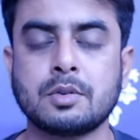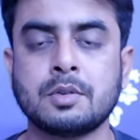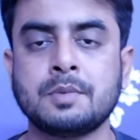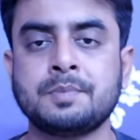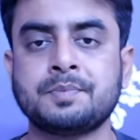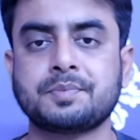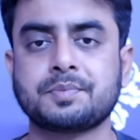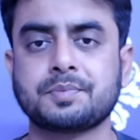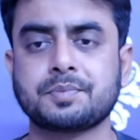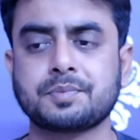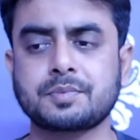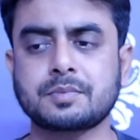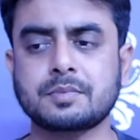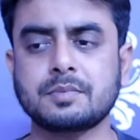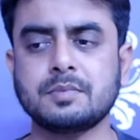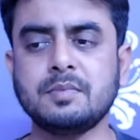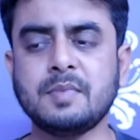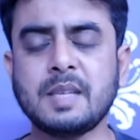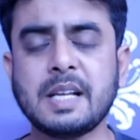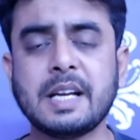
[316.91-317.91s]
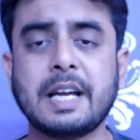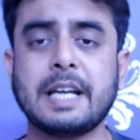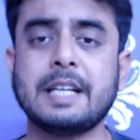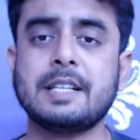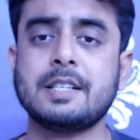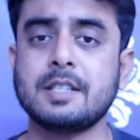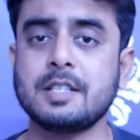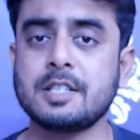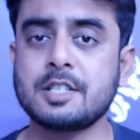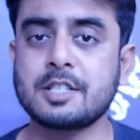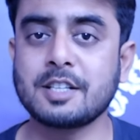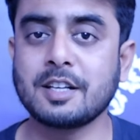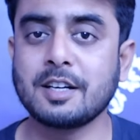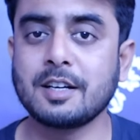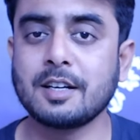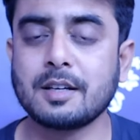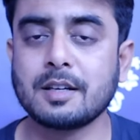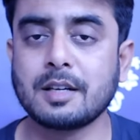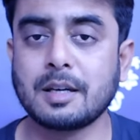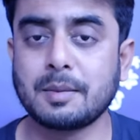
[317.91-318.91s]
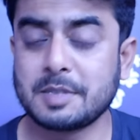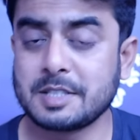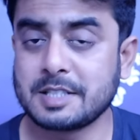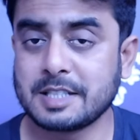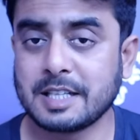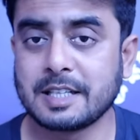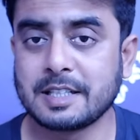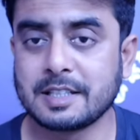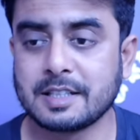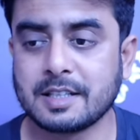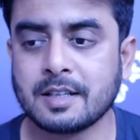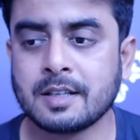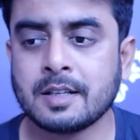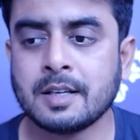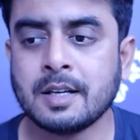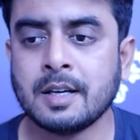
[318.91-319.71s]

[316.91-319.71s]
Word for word: তো এই জিনিসটা আমি জানি না